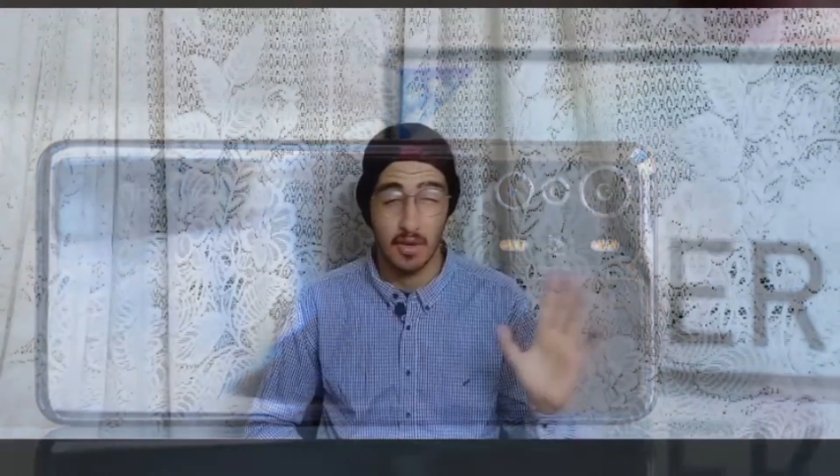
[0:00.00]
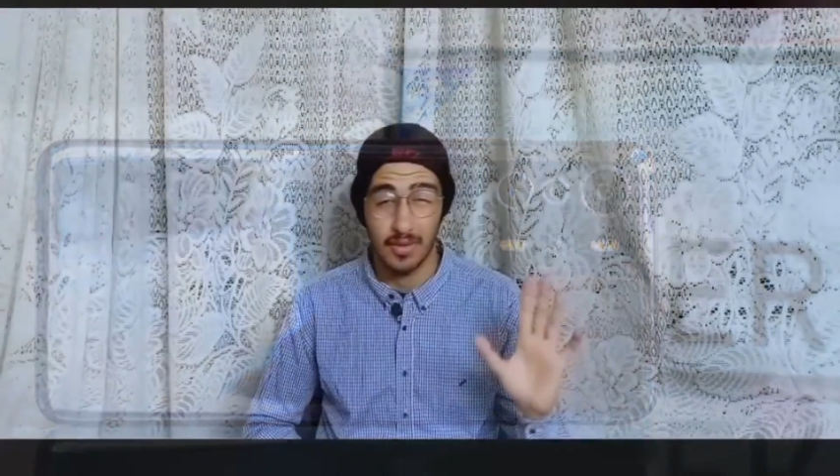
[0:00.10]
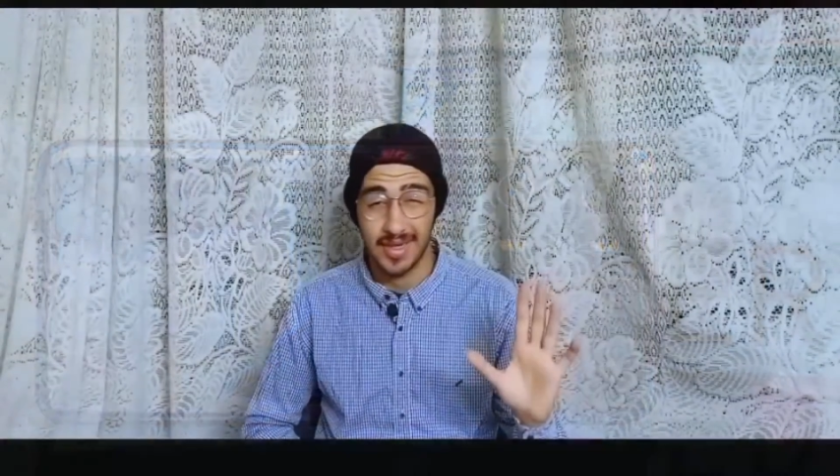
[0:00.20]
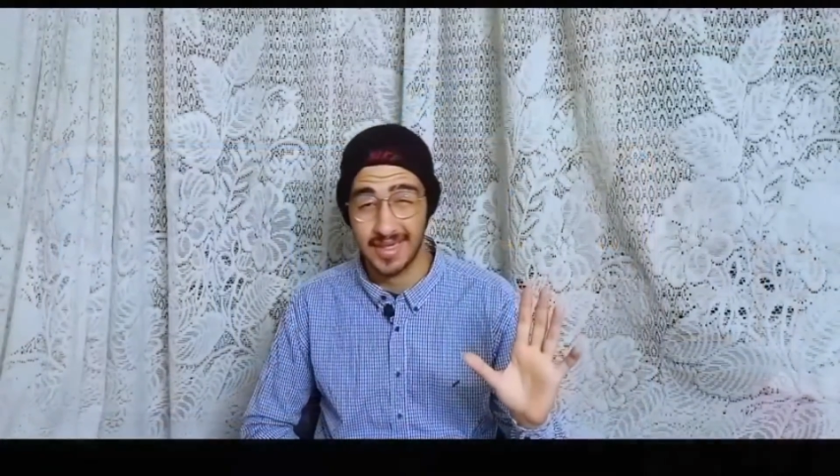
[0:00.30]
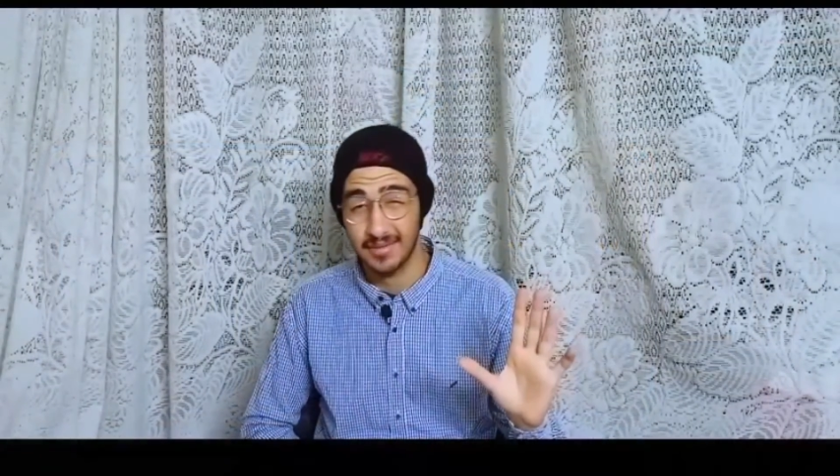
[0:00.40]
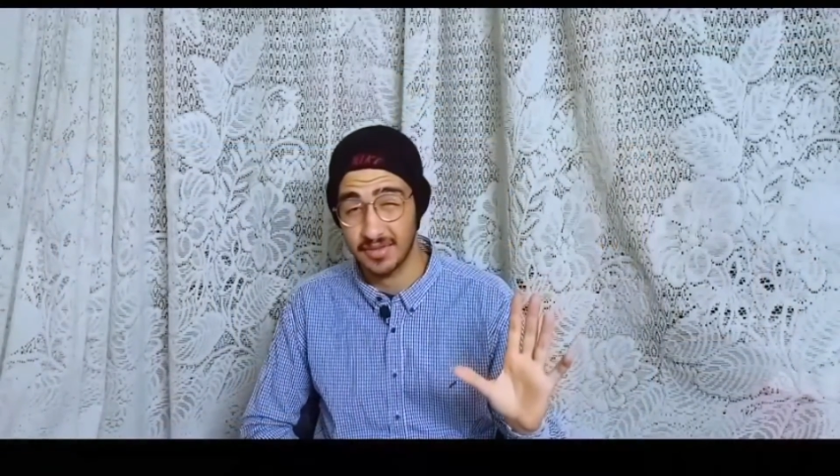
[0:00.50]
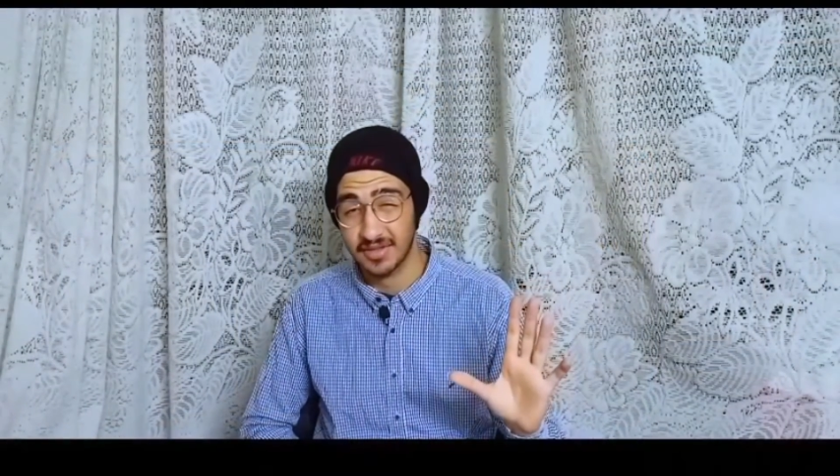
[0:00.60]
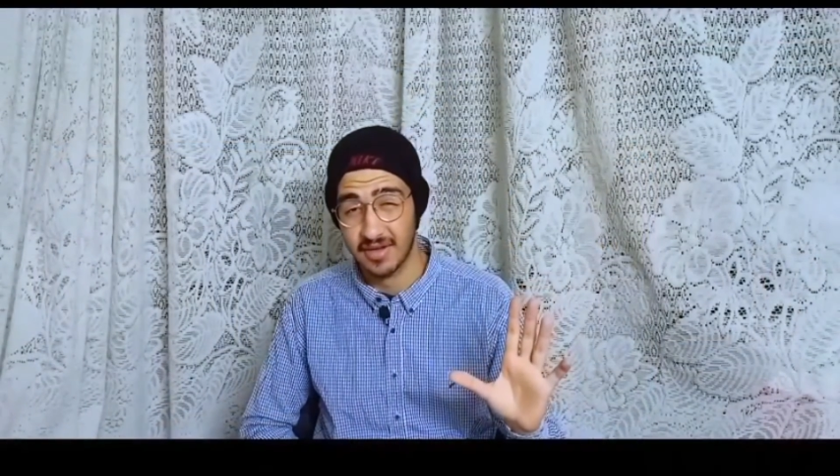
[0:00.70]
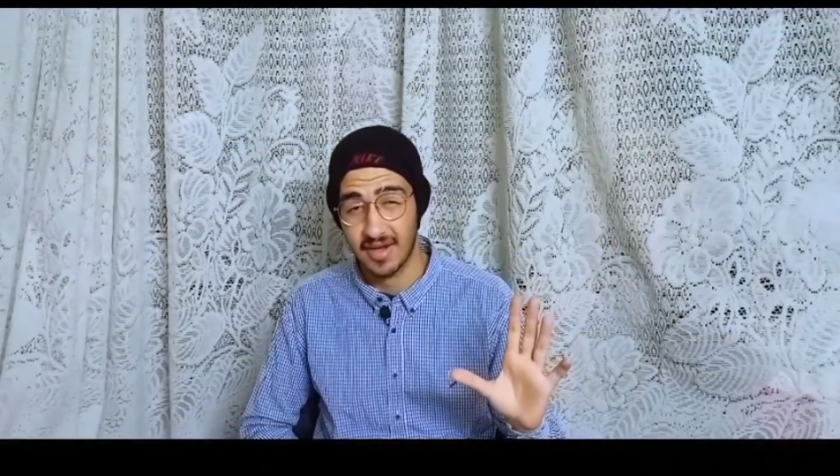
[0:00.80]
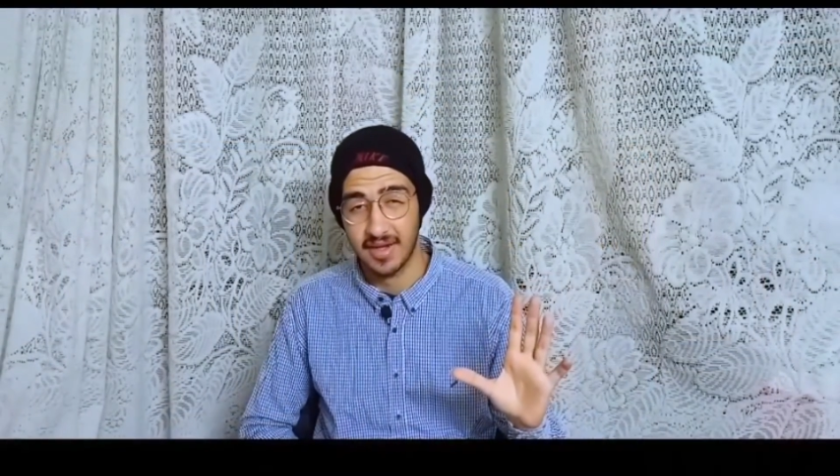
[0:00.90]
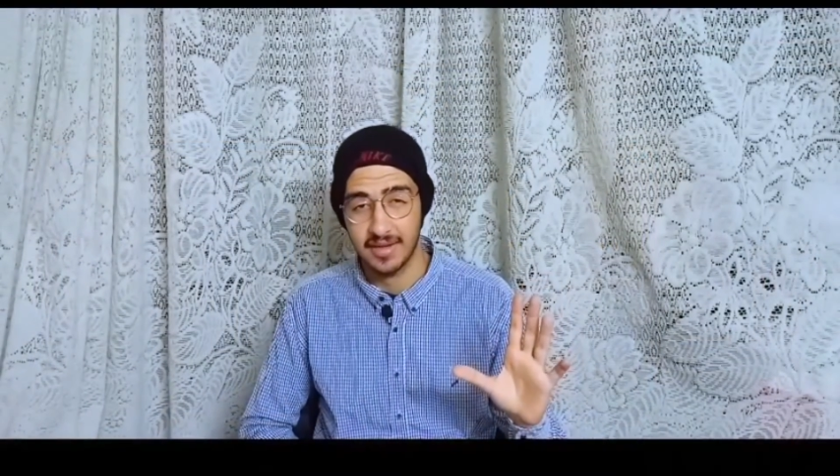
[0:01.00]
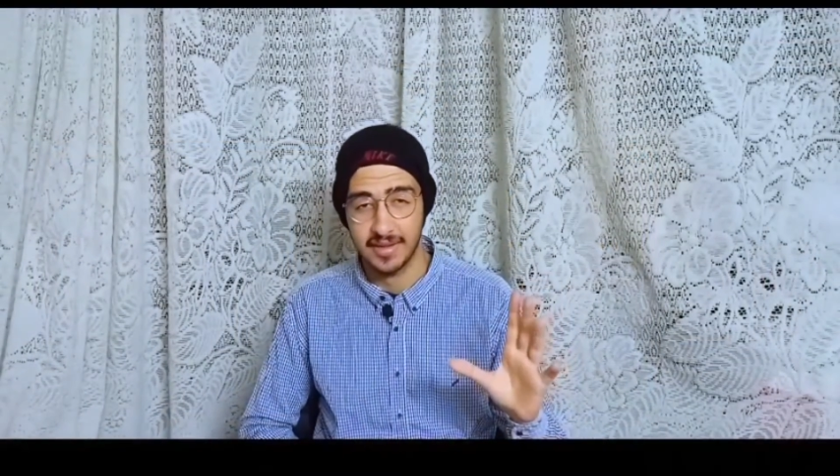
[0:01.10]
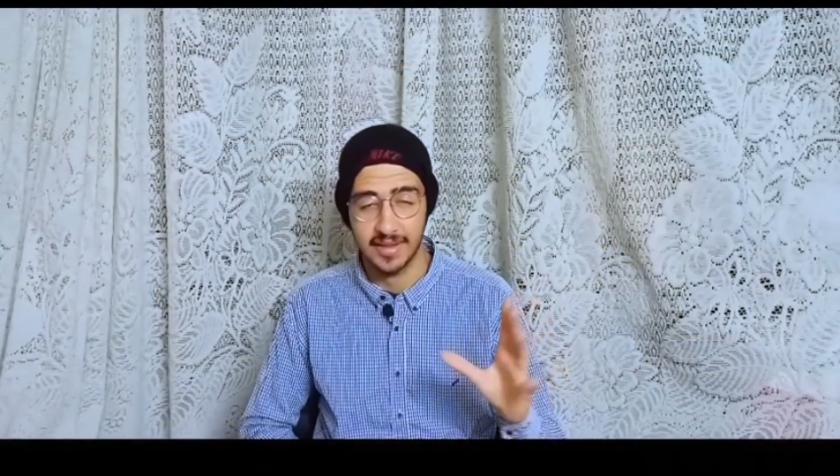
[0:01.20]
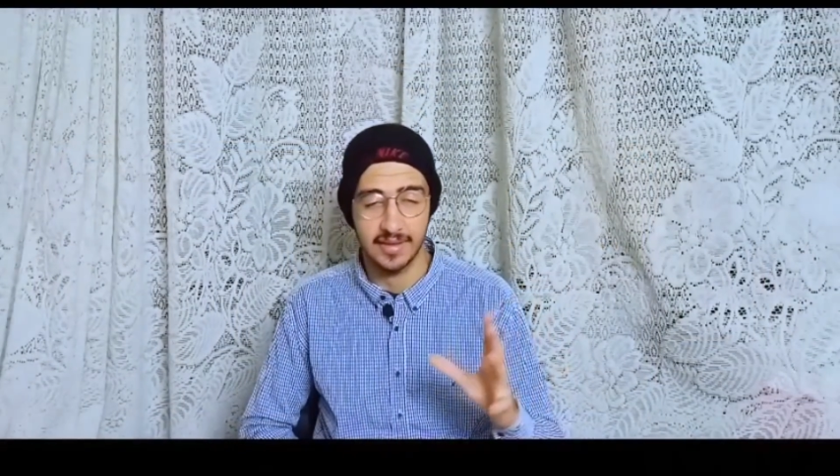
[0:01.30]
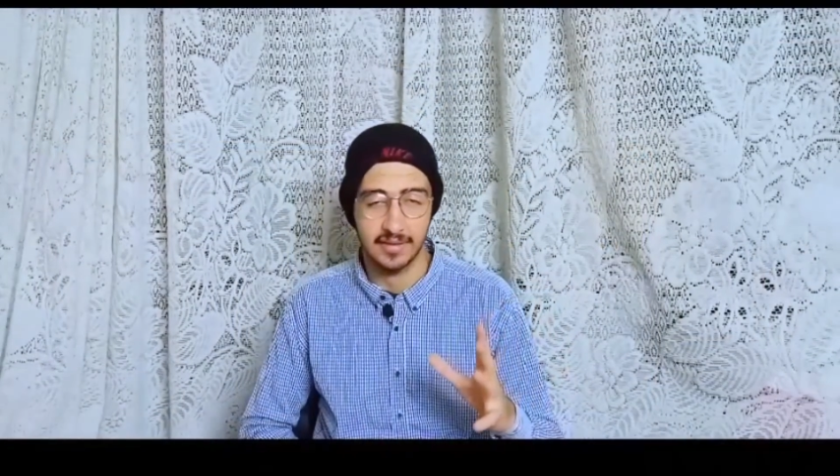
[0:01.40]
ولكن بصراحة
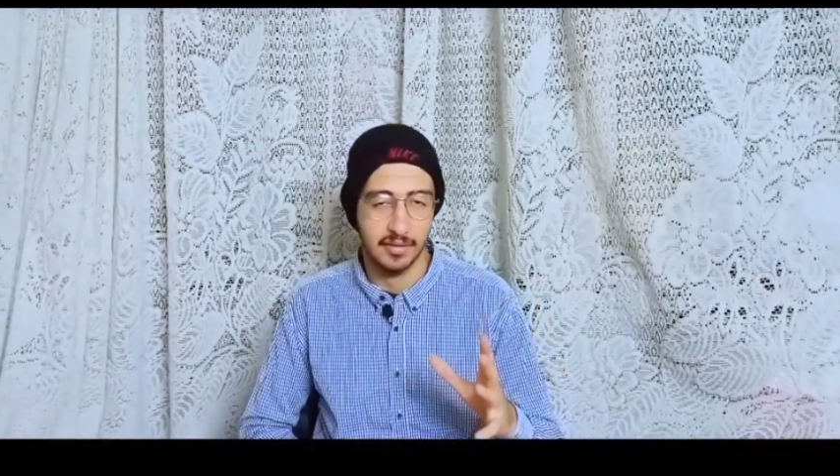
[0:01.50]
يعني